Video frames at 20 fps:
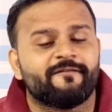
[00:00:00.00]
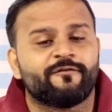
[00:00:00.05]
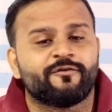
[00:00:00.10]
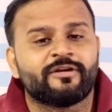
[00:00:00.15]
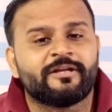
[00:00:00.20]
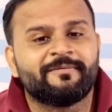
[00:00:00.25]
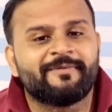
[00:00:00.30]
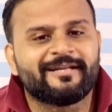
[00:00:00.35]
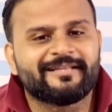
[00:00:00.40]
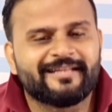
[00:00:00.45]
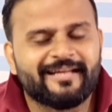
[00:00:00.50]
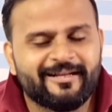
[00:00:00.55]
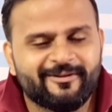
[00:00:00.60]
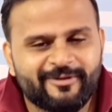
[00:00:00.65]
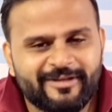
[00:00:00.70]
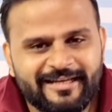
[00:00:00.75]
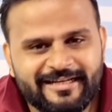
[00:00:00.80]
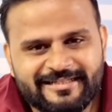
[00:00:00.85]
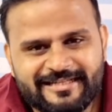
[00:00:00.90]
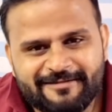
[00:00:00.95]
अगले फोन की बात करें
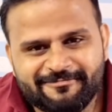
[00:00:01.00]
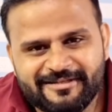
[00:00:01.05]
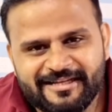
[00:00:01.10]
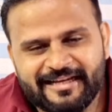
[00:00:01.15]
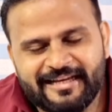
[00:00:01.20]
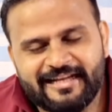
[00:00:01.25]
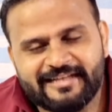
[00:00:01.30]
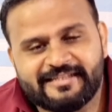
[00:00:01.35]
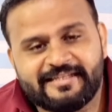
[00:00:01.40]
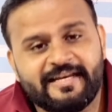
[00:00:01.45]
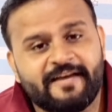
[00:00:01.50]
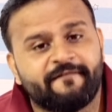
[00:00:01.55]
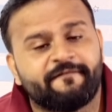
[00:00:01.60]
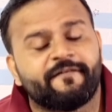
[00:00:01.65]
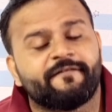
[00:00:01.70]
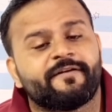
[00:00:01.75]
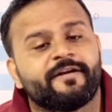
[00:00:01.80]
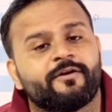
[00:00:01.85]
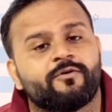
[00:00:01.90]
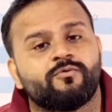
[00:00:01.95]
तो ये सैमसंग गैलेक्सी एम
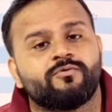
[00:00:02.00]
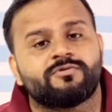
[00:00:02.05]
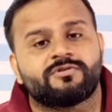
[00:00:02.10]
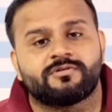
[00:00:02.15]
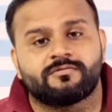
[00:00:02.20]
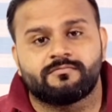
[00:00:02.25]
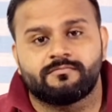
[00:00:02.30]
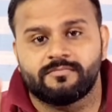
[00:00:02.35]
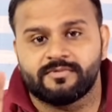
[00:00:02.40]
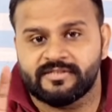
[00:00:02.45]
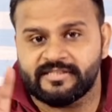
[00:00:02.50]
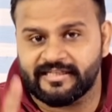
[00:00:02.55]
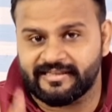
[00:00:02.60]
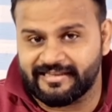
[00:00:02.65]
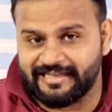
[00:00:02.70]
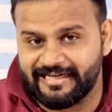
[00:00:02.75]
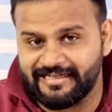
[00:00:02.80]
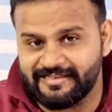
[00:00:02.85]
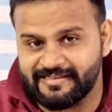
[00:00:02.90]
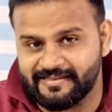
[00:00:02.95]
फिफ्टी टू
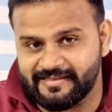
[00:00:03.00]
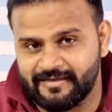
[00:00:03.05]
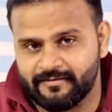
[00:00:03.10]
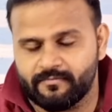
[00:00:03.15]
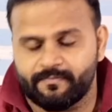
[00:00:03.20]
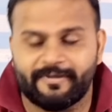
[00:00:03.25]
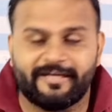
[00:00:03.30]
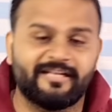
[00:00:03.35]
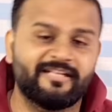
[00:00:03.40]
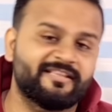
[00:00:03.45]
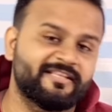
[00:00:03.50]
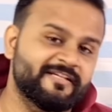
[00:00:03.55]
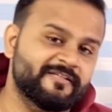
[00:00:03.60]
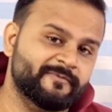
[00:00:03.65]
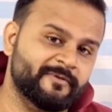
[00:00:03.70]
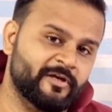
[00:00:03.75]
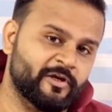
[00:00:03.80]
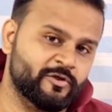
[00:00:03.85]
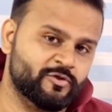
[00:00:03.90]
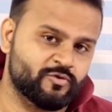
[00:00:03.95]
सत्ताईस हजार पहले
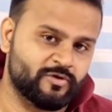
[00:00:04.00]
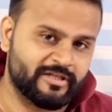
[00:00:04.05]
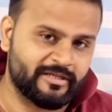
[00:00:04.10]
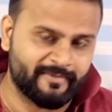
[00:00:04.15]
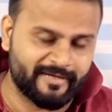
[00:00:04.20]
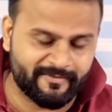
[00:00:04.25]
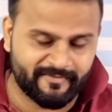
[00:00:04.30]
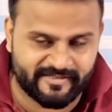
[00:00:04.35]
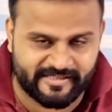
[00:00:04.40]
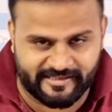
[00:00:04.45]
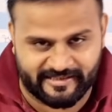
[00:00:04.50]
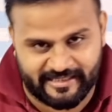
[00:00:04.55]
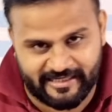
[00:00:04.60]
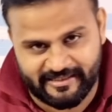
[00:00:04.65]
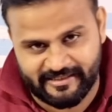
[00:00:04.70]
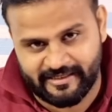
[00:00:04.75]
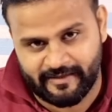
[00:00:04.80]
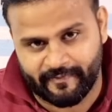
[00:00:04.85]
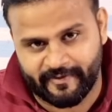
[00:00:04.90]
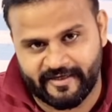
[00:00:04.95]
तीस में लॉन्च हुआ था बाद में
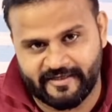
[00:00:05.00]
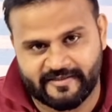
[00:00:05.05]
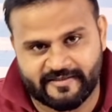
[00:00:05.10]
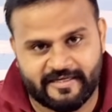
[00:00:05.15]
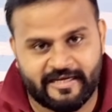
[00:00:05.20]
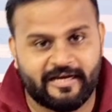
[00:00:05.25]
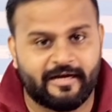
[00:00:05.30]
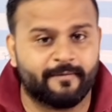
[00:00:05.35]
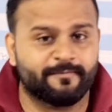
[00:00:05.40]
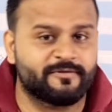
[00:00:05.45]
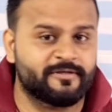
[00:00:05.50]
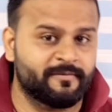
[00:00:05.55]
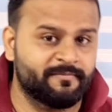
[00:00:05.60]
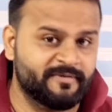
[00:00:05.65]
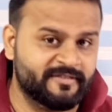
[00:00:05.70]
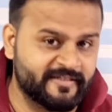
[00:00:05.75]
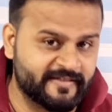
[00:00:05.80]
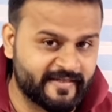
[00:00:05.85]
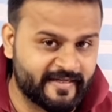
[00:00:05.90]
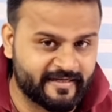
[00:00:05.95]
सत्ताईस हजार प्राइस किया अब
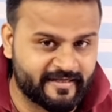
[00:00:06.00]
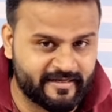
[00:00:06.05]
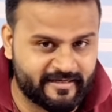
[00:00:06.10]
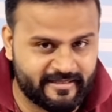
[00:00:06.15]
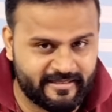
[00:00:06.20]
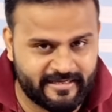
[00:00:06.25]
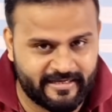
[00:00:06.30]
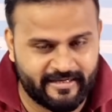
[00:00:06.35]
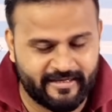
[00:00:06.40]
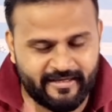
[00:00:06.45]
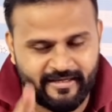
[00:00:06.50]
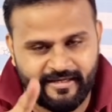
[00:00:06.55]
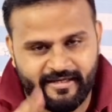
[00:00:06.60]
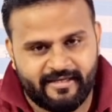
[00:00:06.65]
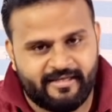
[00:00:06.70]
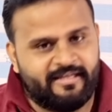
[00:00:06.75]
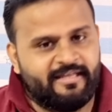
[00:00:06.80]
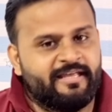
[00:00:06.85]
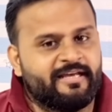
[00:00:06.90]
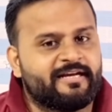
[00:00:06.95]
छब्बीस हजार कर दिया
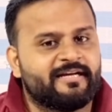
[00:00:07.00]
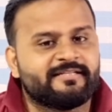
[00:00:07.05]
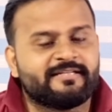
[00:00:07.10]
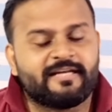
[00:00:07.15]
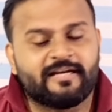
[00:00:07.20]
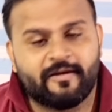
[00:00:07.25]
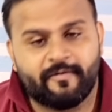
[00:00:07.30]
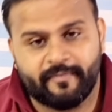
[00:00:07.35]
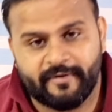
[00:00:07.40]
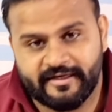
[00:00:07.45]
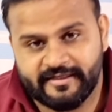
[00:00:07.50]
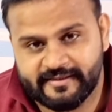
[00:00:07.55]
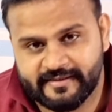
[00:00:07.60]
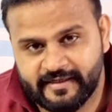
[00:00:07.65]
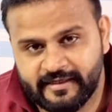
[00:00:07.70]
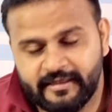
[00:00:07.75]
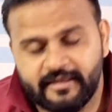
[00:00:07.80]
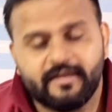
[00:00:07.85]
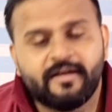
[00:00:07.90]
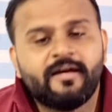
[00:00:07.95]
है एक हजार का प्राइस
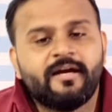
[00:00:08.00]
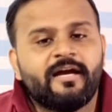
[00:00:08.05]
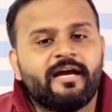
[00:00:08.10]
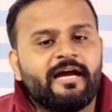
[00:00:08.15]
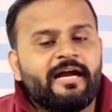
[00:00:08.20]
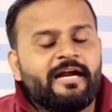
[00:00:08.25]
कट